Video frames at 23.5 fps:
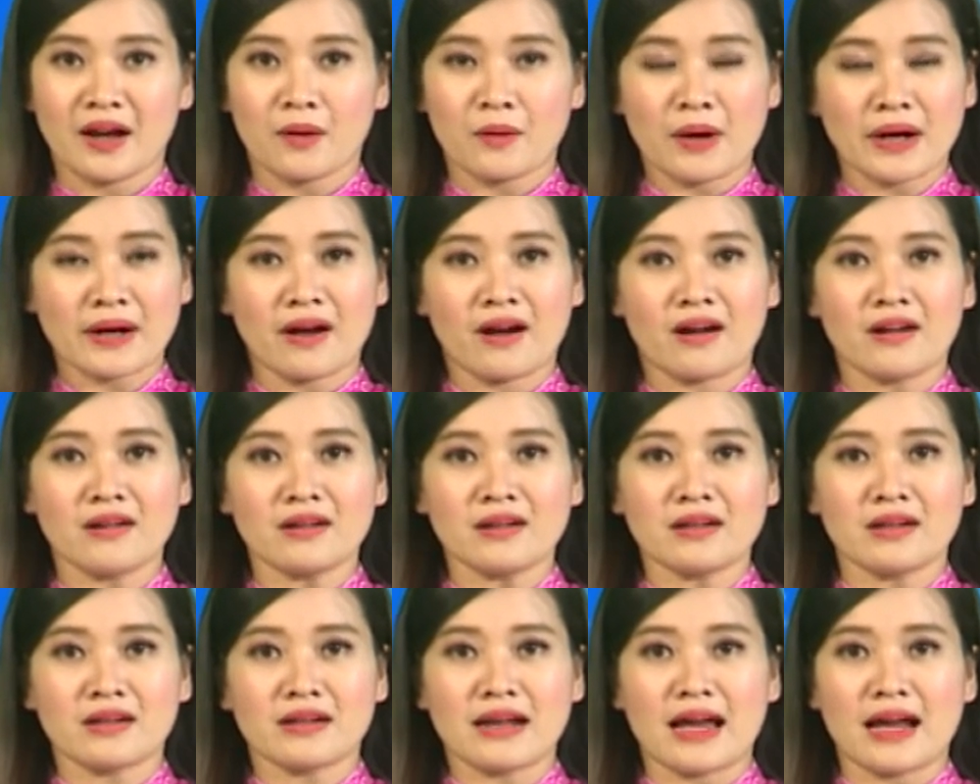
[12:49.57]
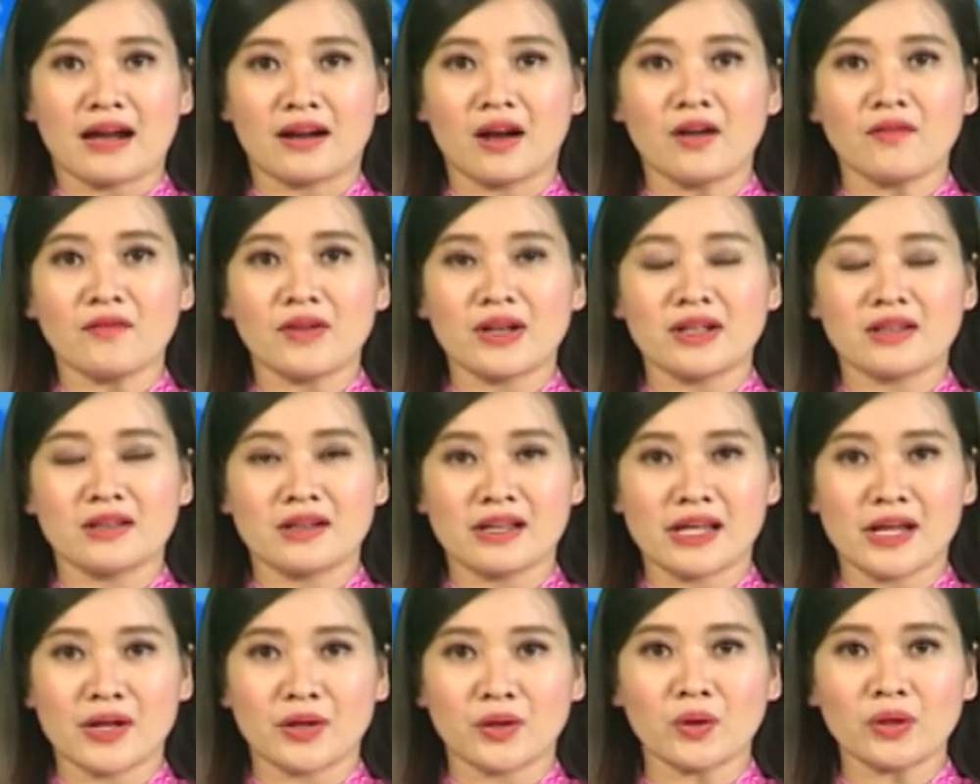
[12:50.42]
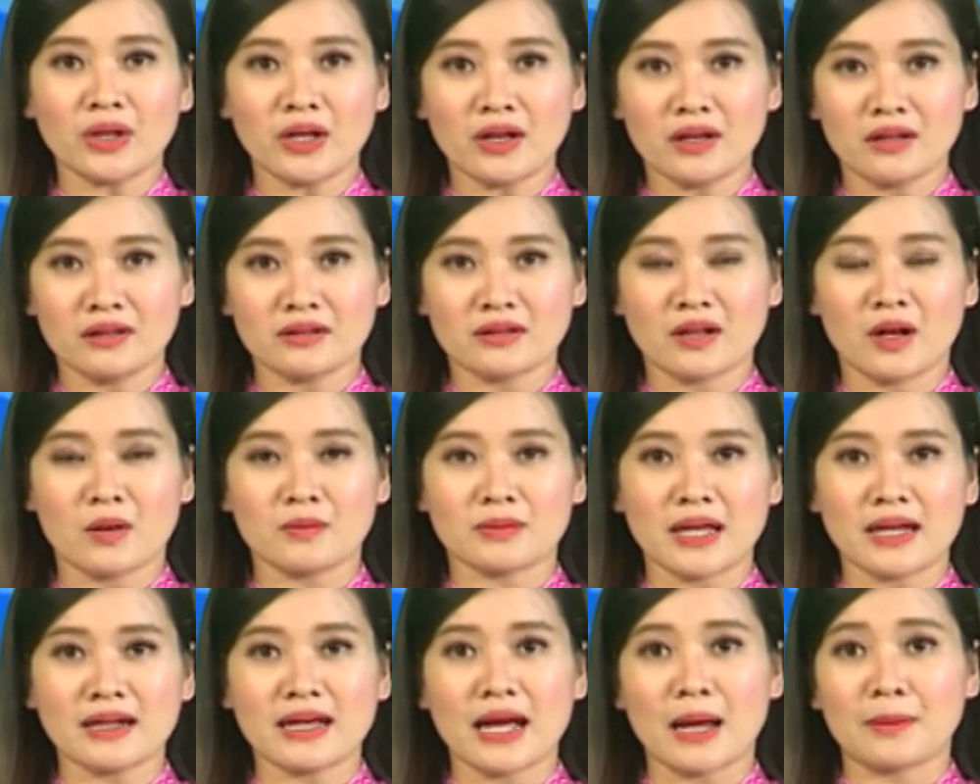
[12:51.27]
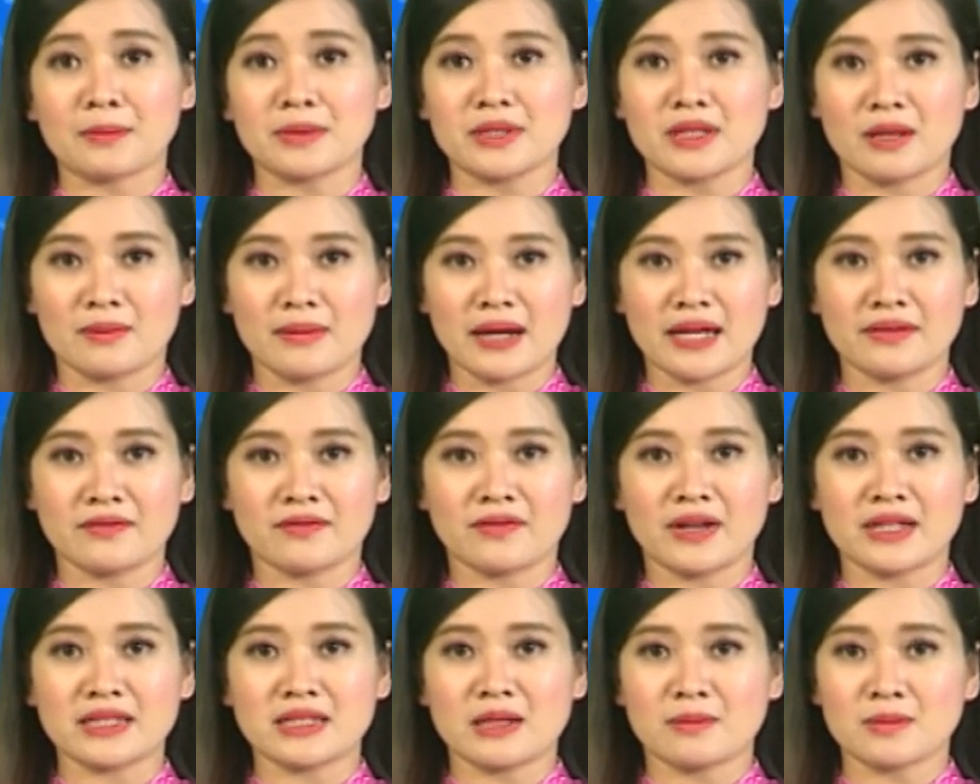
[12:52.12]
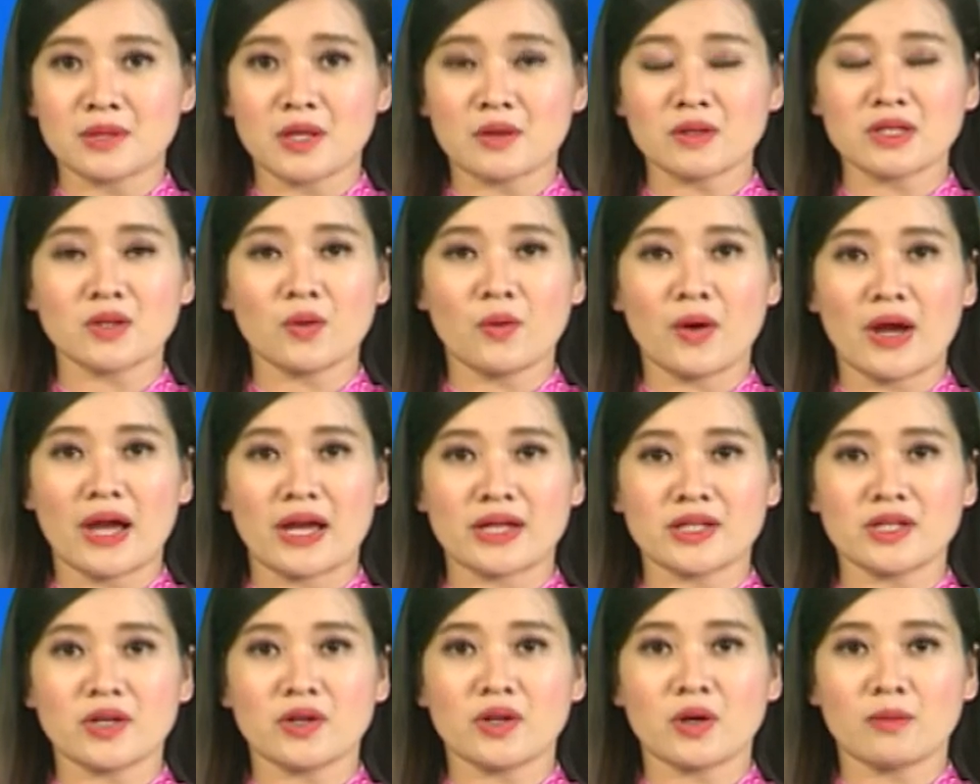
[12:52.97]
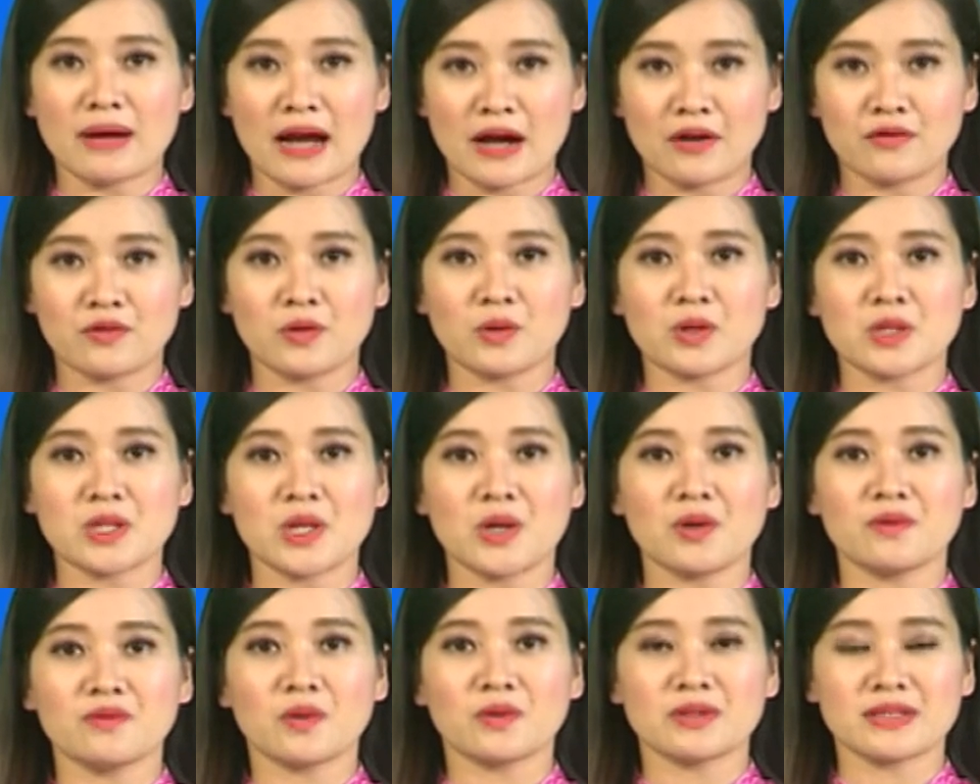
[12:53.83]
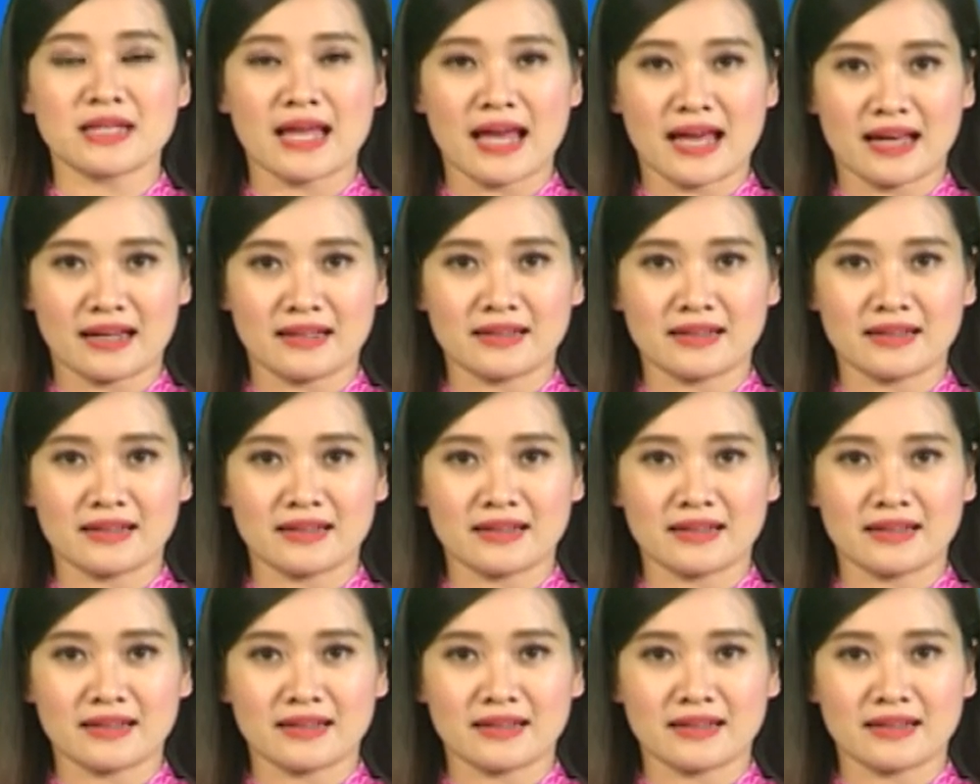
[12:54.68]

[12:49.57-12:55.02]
Qua đó đã góp phần thực hiện tốt hơn công tác cảm chữa bệnh và chăm sóc sức khỏe cho đồng bào vùng sâu vùng xa.